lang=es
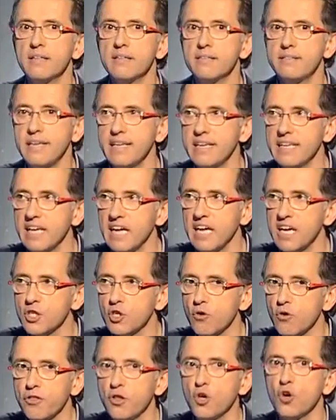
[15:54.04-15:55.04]
¿tiene ya la
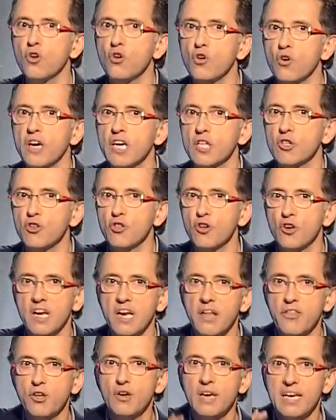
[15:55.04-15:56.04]
solución con qué todo
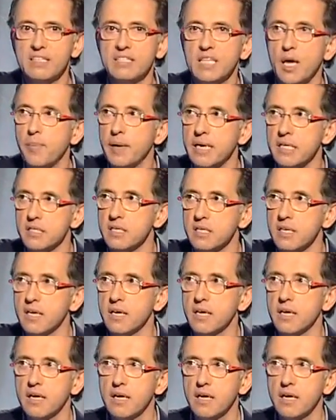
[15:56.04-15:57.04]
relaciona esta parte?
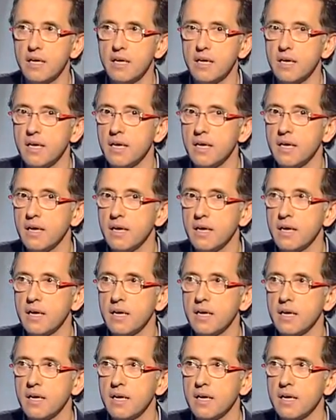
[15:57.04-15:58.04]

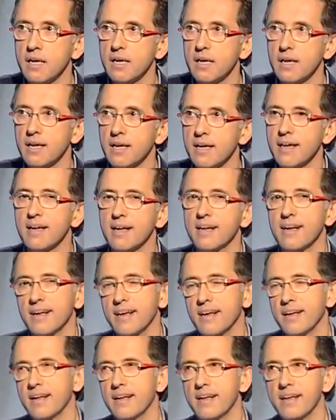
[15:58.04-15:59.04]
Pues yo creo que
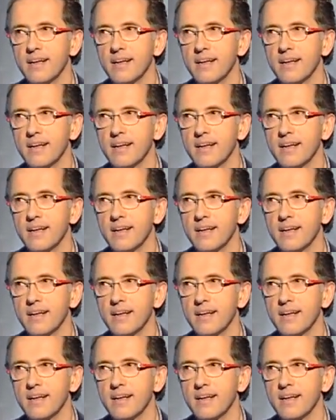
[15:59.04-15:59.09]
sí, yo